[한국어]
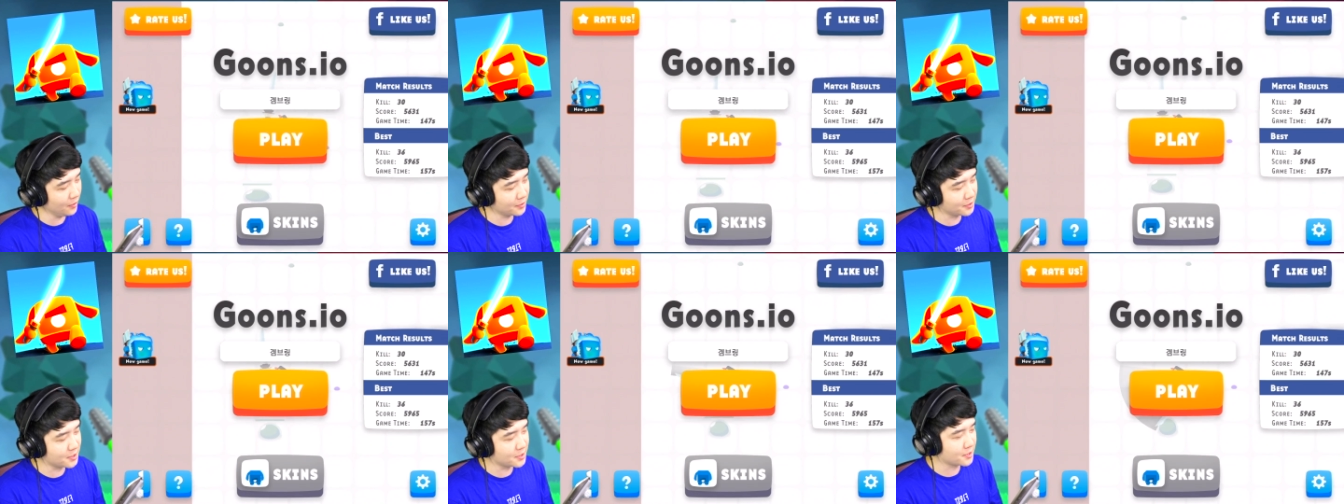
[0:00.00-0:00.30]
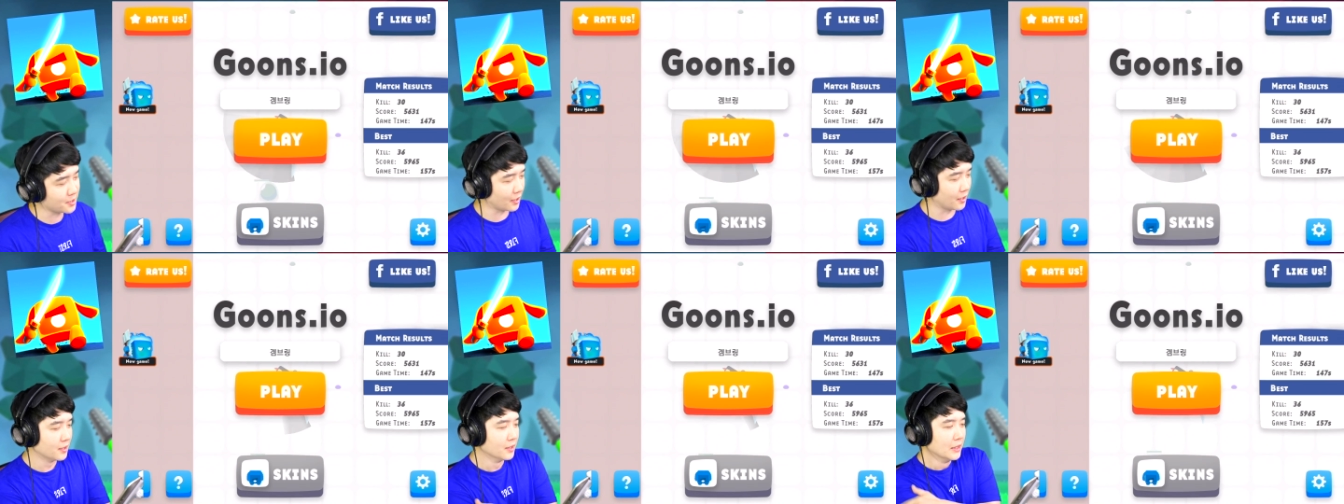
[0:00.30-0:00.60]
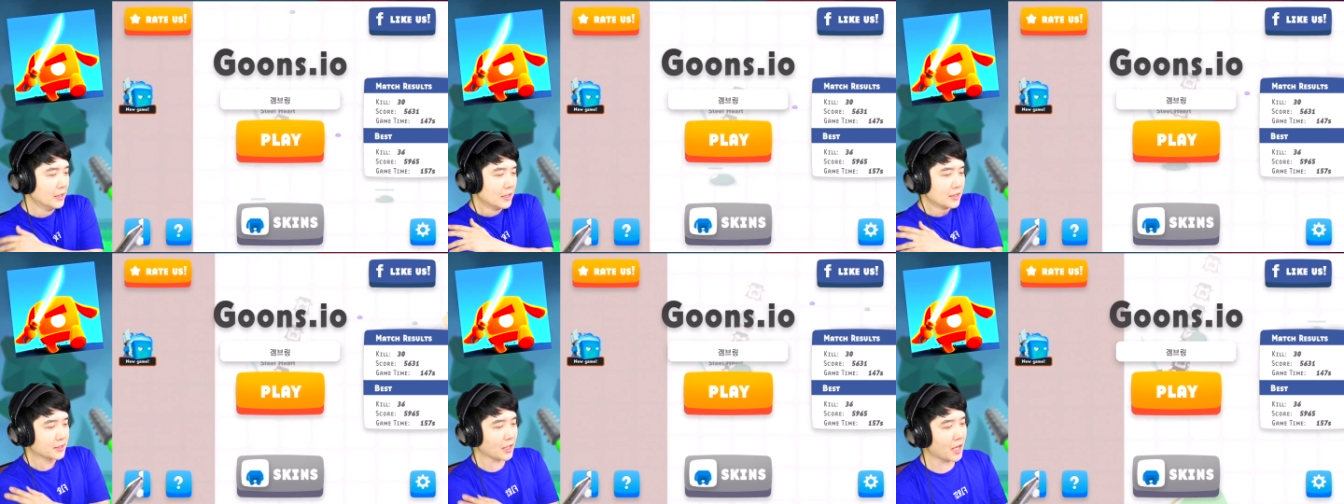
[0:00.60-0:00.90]
진짜.
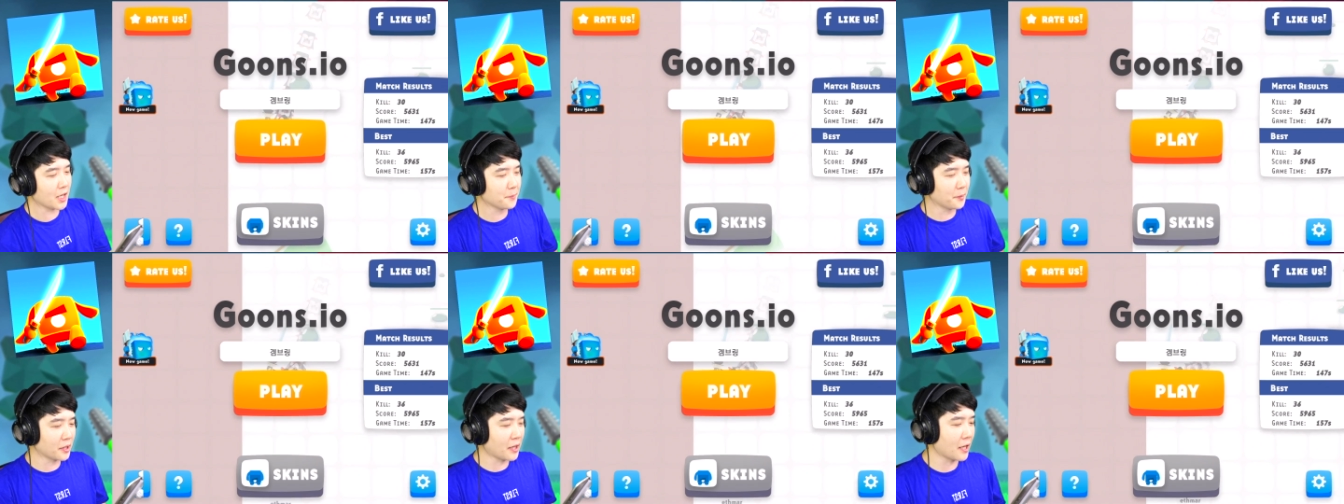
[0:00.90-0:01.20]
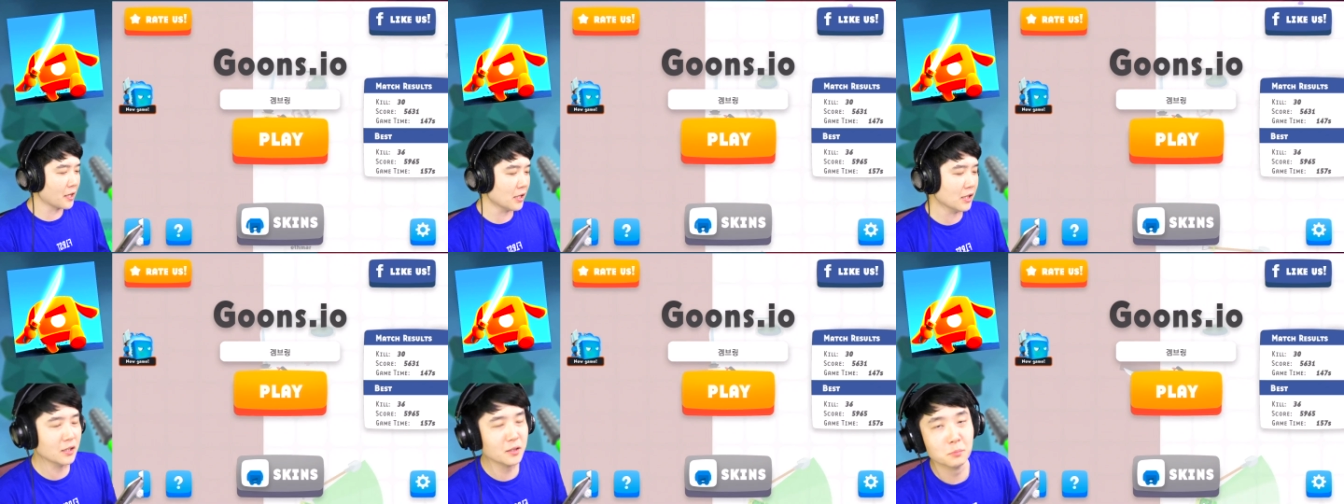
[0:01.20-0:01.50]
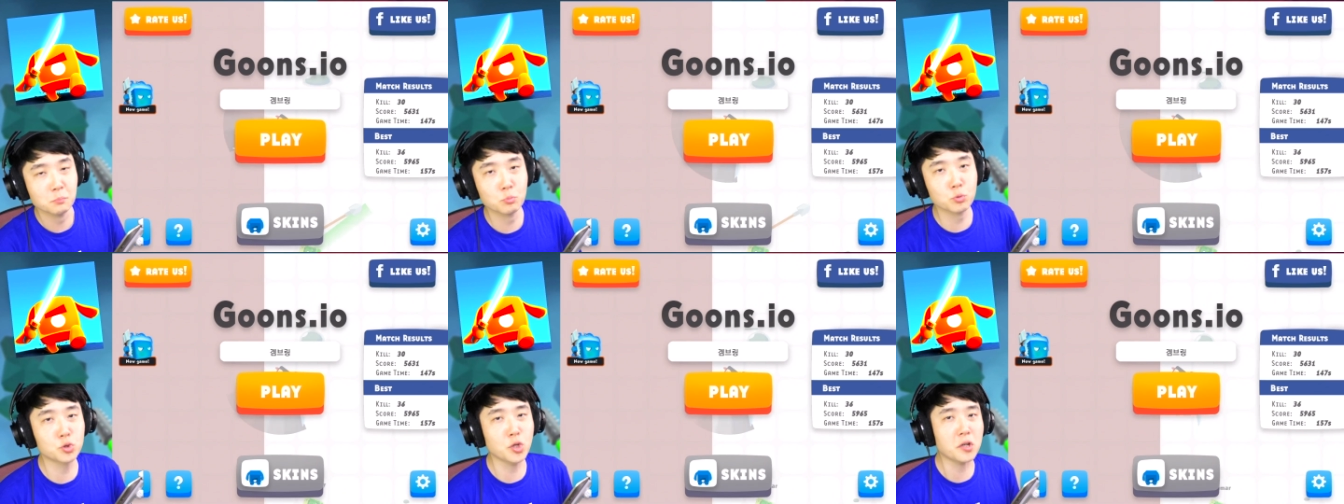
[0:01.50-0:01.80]
자
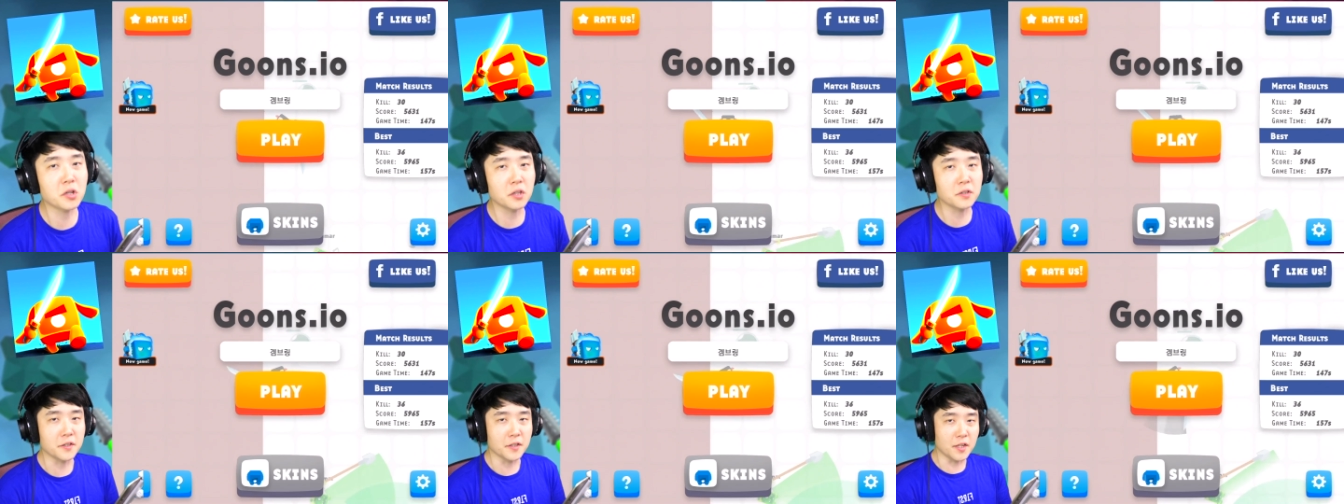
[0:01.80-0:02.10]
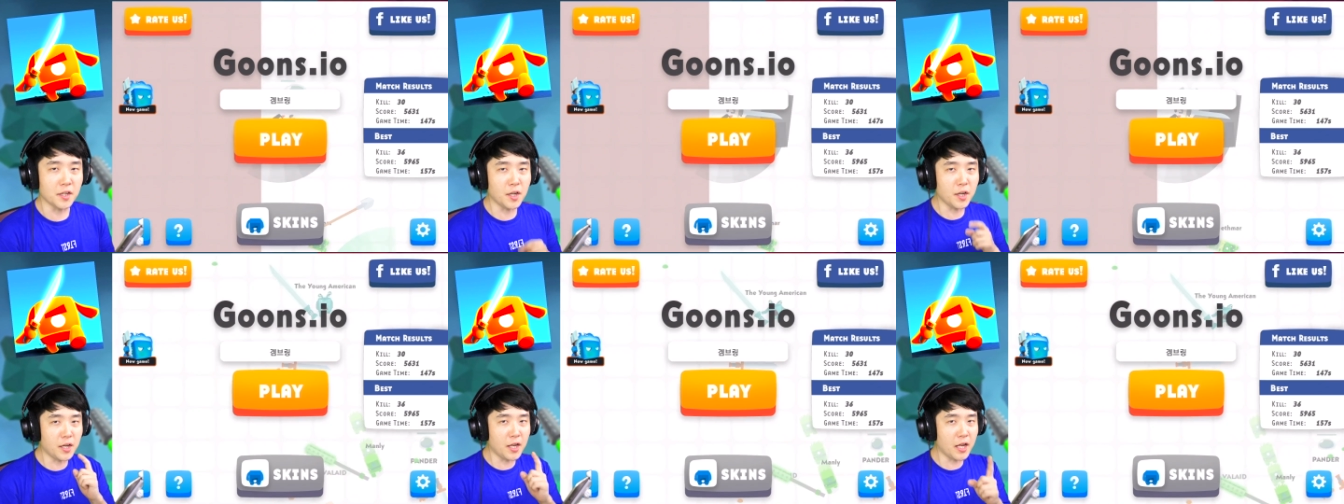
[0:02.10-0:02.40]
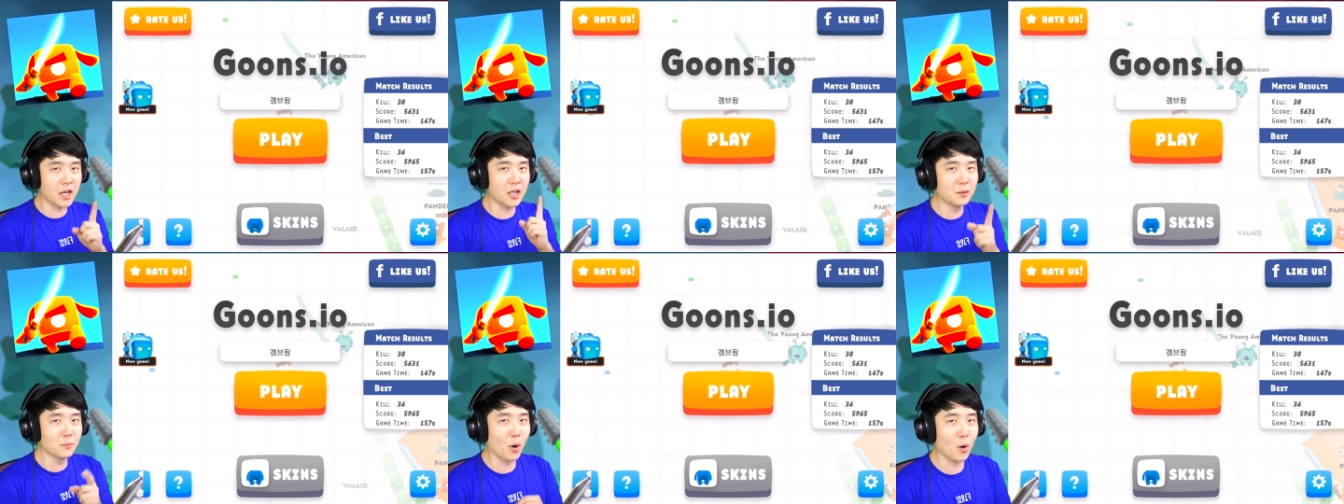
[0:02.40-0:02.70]
이번에는 무조건
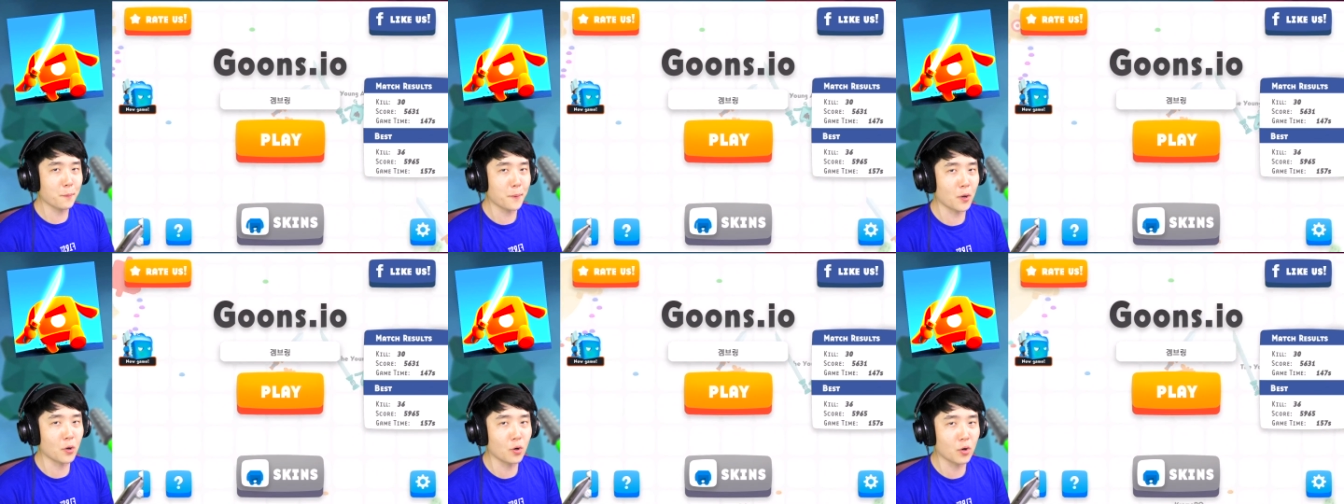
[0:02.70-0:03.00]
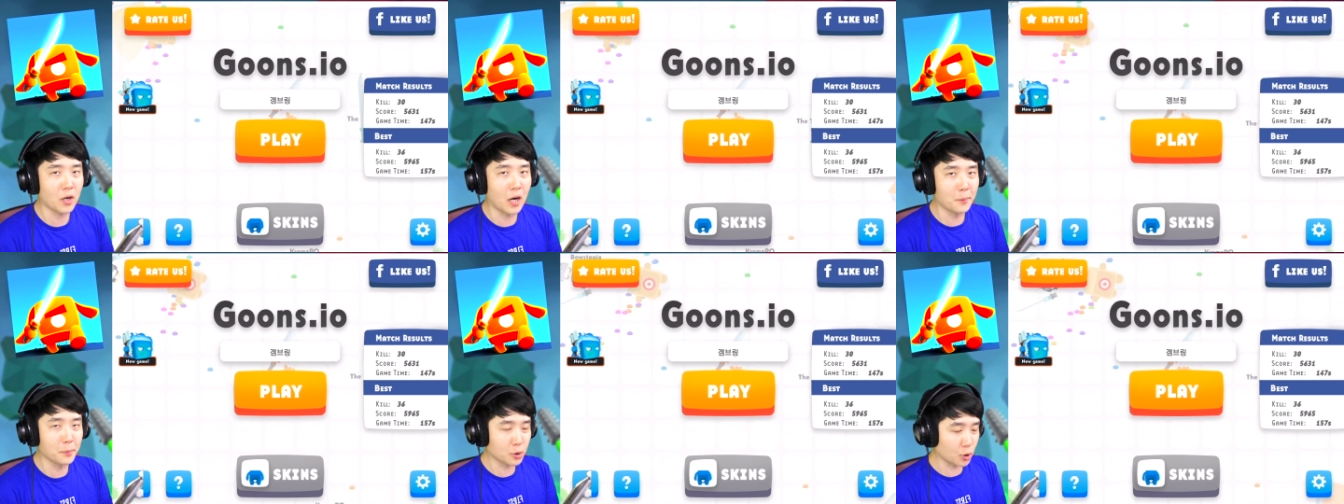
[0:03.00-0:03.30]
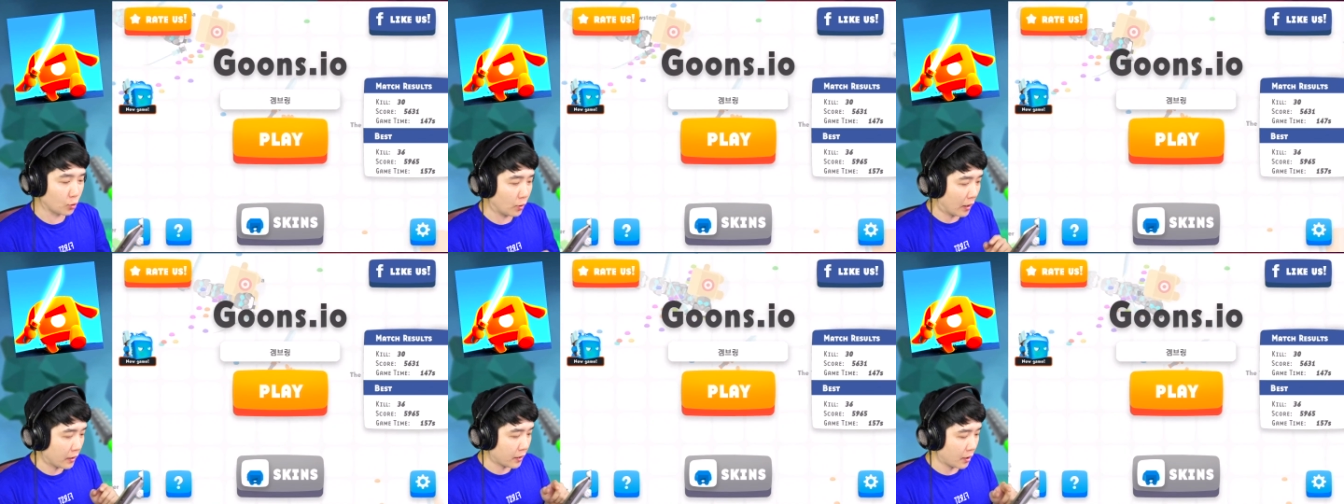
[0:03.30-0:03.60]
1위를 목표로
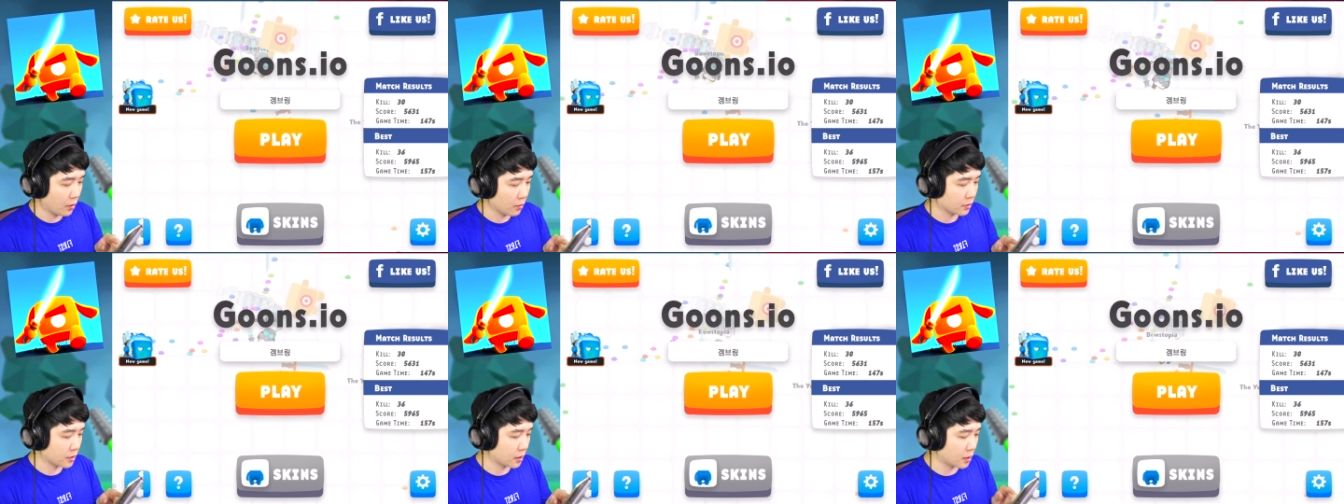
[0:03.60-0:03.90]
가보도록 할게요.